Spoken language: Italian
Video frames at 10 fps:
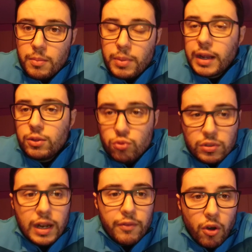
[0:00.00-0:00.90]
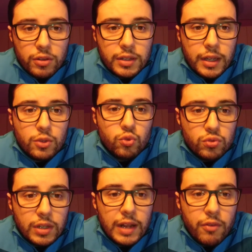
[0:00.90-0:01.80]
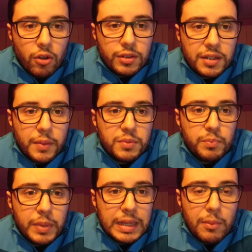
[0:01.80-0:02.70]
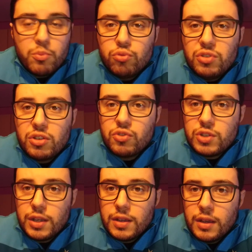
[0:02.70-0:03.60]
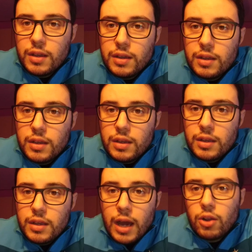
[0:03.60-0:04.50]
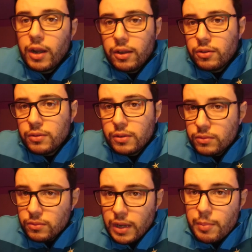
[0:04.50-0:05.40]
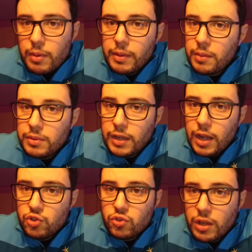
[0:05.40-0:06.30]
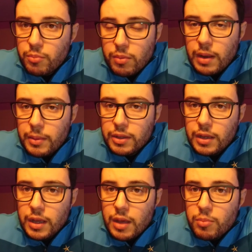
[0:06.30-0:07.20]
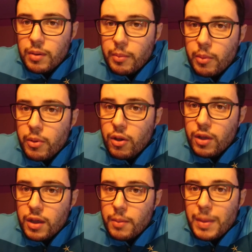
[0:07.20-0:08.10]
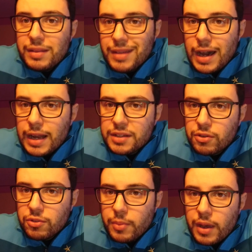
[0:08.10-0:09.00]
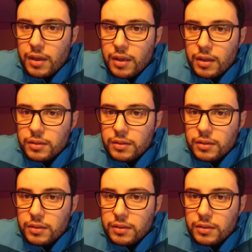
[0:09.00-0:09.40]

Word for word: Perché tutte le volte, tutte le volte, perdiamo punti così. Allora, non è un problema di arbitraggio, non è un problema di... è un problema proprio mentale, secondo me.